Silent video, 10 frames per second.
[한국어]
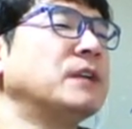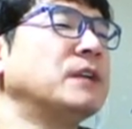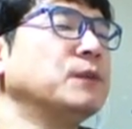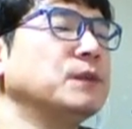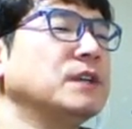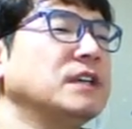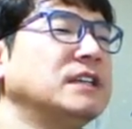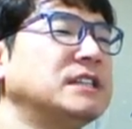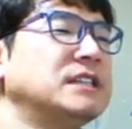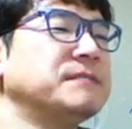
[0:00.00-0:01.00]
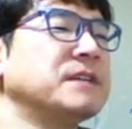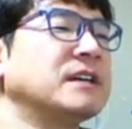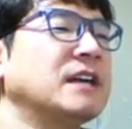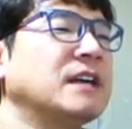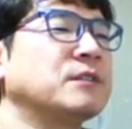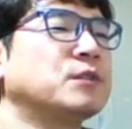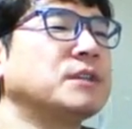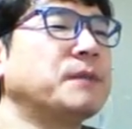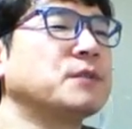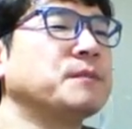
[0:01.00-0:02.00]
후 20년간
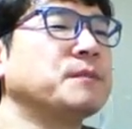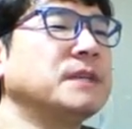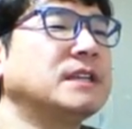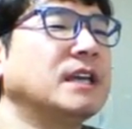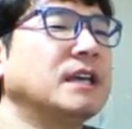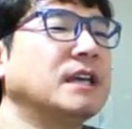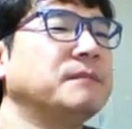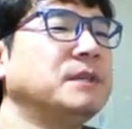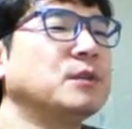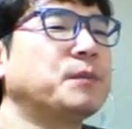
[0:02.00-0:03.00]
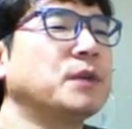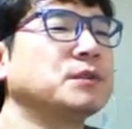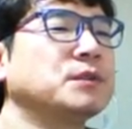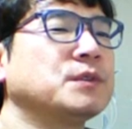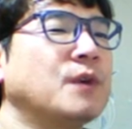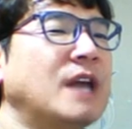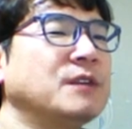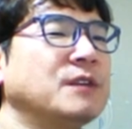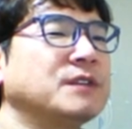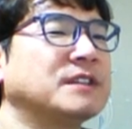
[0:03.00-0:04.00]
국제표준 및 미국 표준으로
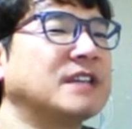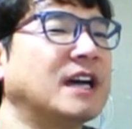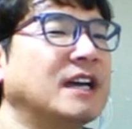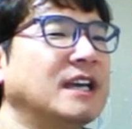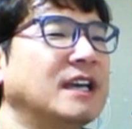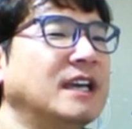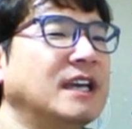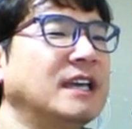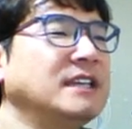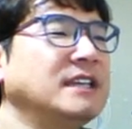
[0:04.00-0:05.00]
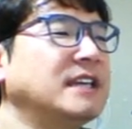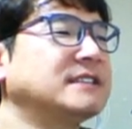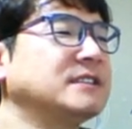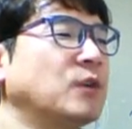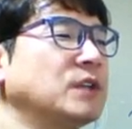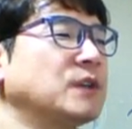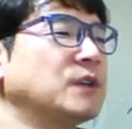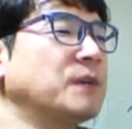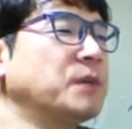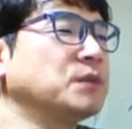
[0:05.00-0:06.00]
활용되었다. AES는
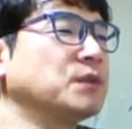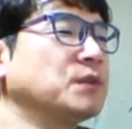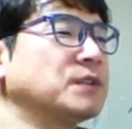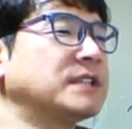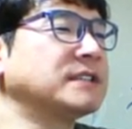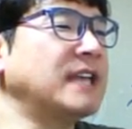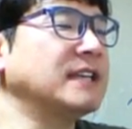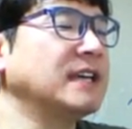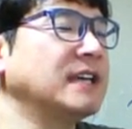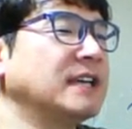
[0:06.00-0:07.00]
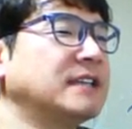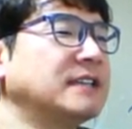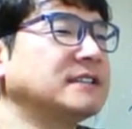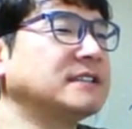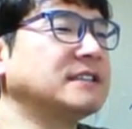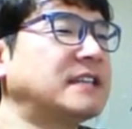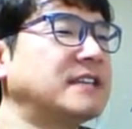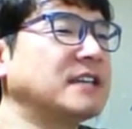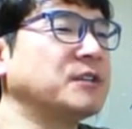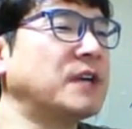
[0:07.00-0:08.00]
오랫동안 표준으로 제정된 데스를
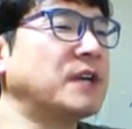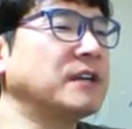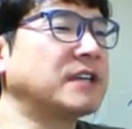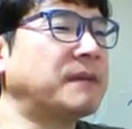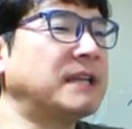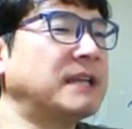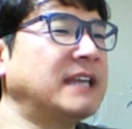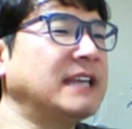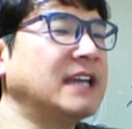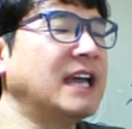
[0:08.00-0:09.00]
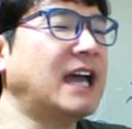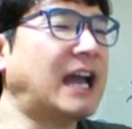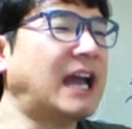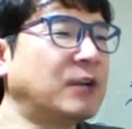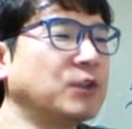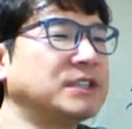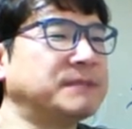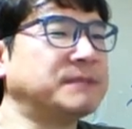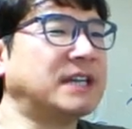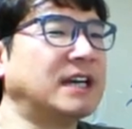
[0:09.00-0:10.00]
대체하기 위하여 개발된
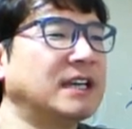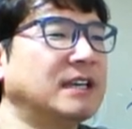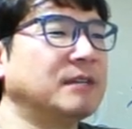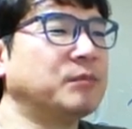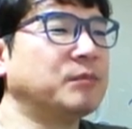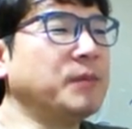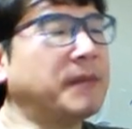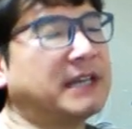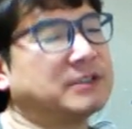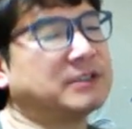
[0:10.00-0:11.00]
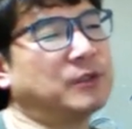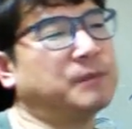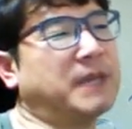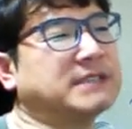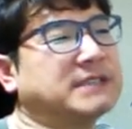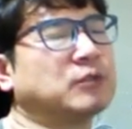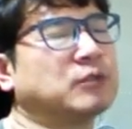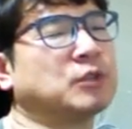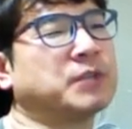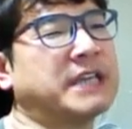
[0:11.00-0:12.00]
알고리즘이다. 분명 말했죠. 페이스탈
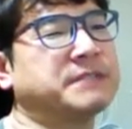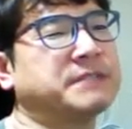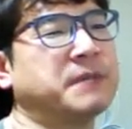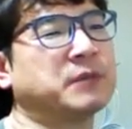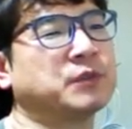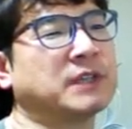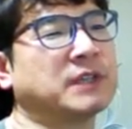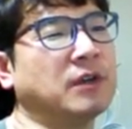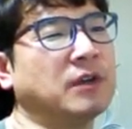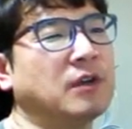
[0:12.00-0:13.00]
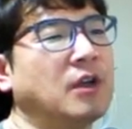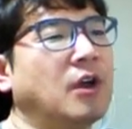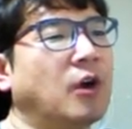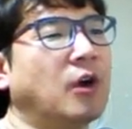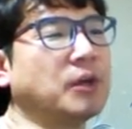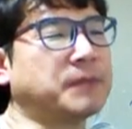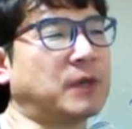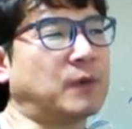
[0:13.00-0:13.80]
구조보다 SPN 구조가 더 어렵다고